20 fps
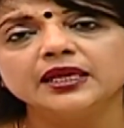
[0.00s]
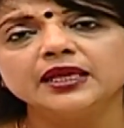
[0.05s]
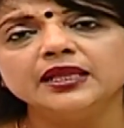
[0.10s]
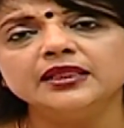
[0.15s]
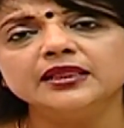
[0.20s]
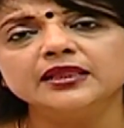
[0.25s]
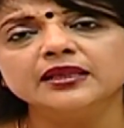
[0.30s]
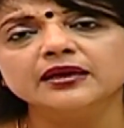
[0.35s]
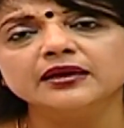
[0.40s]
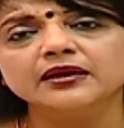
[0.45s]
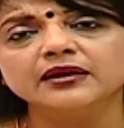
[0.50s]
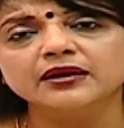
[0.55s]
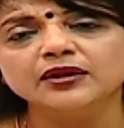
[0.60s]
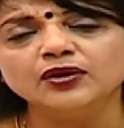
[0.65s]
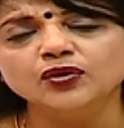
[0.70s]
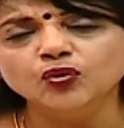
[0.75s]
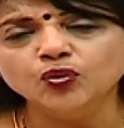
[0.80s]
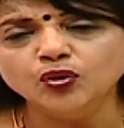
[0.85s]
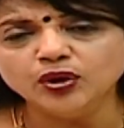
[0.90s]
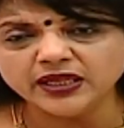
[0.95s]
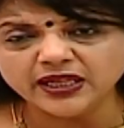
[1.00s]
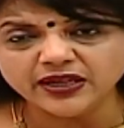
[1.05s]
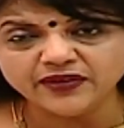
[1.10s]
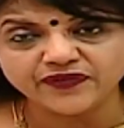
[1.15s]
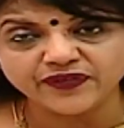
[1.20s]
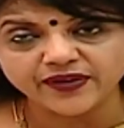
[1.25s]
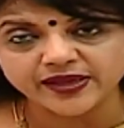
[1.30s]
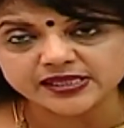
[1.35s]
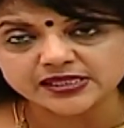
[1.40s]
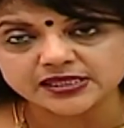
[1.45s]
இந்த லூட்டியல்
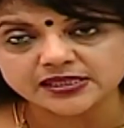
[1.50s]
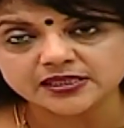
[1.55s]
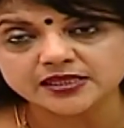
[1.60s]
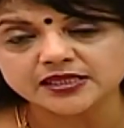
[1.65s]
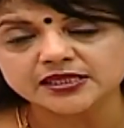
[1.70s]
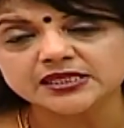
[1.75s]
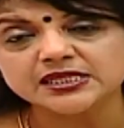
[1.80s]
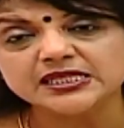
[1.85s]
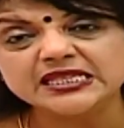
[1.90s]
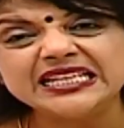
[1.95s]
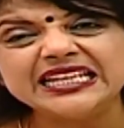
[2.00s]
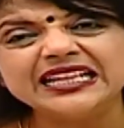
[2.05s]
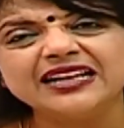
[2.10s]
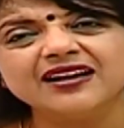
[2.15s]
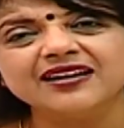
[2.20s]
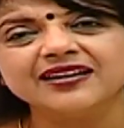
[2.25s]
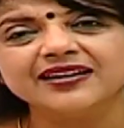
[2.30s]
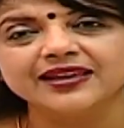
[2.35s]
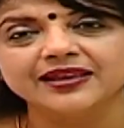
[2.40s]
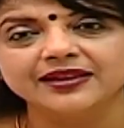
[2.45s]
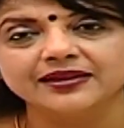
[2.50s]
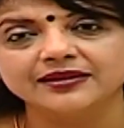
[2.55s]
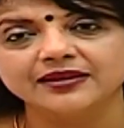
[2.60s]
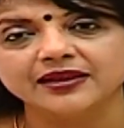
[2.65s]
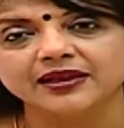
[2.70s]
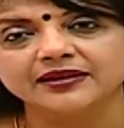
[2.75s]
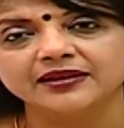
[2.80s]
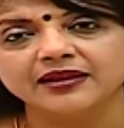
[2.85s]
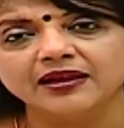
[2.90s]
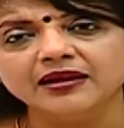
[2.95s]
ஃபேஸ் சீராக
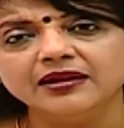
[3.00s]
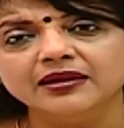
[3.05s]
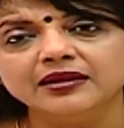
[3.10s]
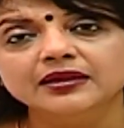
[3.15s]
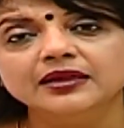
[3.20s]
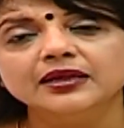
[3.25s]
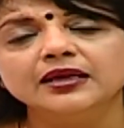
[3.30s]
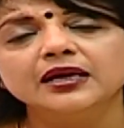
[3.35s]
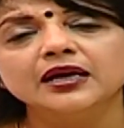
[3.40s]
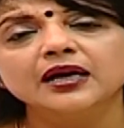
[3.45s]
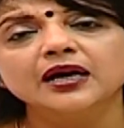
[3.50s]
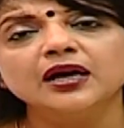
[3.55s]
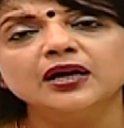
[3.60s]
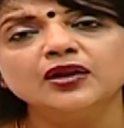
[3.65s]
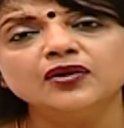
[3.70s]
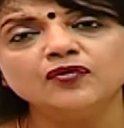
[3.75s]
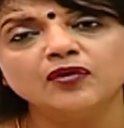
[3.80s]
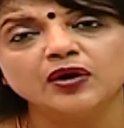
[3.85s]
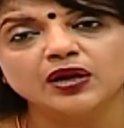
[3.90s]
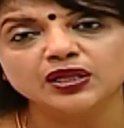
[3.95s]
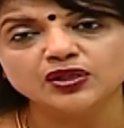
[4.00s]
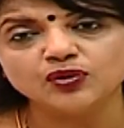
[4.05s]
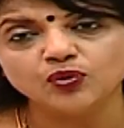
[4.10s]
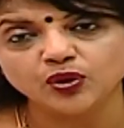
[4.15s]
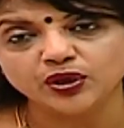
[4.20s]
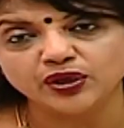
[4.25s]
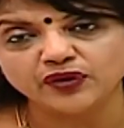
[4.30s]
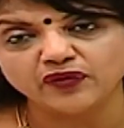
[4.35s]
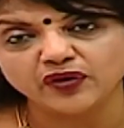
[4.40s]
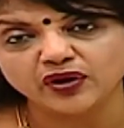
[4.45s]
இருந்தால் தான் கருவானது
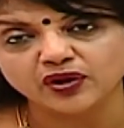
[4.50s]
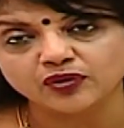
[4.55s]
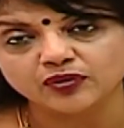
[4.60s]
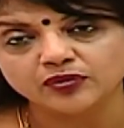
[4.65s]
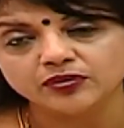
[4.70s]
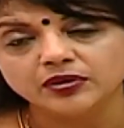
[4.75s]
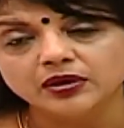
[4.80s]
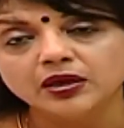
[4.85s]
ஒட்டி வளரும்